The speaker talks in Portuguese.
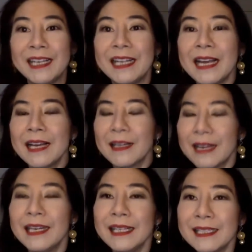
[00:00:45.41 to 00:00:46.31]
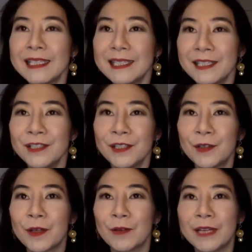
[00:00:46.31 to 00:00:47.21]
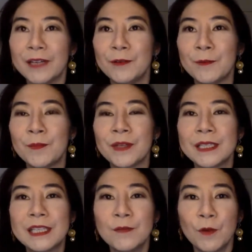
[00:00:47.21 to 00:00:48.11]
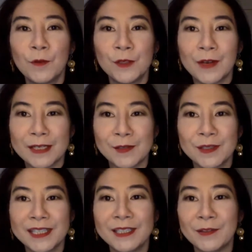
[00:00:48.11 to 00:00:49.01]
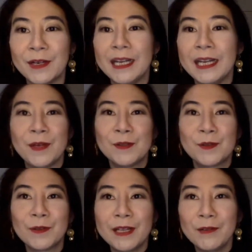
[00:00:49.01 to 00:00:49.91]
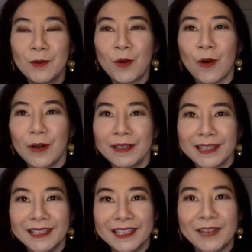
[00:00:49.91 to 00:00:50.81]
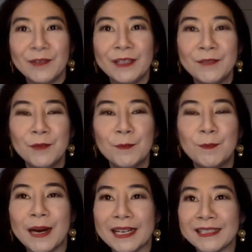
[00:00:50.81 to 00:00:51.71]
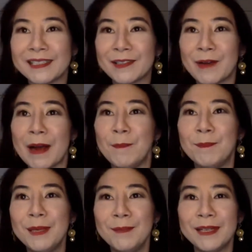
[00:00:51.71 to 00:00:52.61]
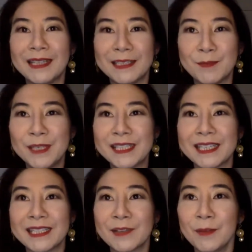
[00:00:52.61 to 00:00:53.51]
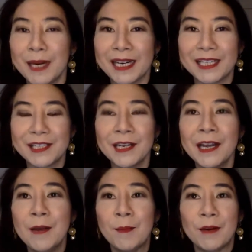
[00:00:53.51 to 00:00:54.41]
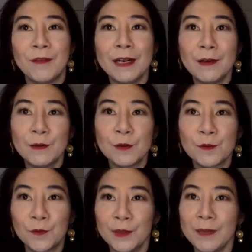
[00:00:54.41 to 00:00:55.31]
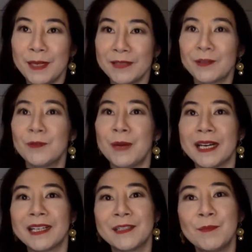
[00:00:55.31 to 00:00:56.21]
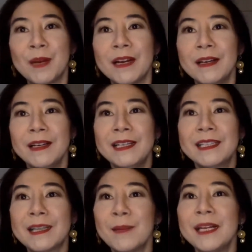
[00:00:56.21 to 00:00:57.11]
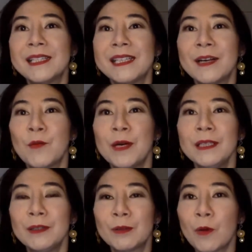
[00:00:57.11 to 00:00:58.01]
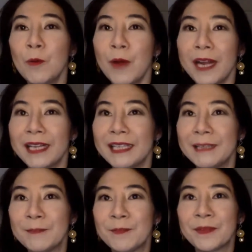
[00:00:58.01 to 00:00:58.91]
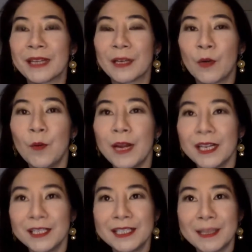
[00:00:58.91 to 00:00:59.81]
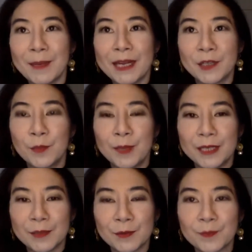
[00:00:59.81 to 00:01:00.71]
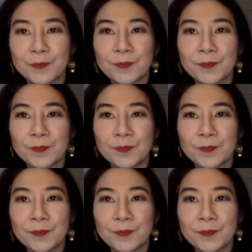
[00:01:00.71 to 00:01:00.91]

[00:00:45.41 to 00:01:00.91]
E é, é nesse sentido que eu tenho desenvolvido raciocínio. Eu estudei o Kotler, que é um livro básico, é a Bíblia da administração e marketing, para falar os fundamentos do marketing para estabelecer quanto, como é que como é que a gente estabelece o preço.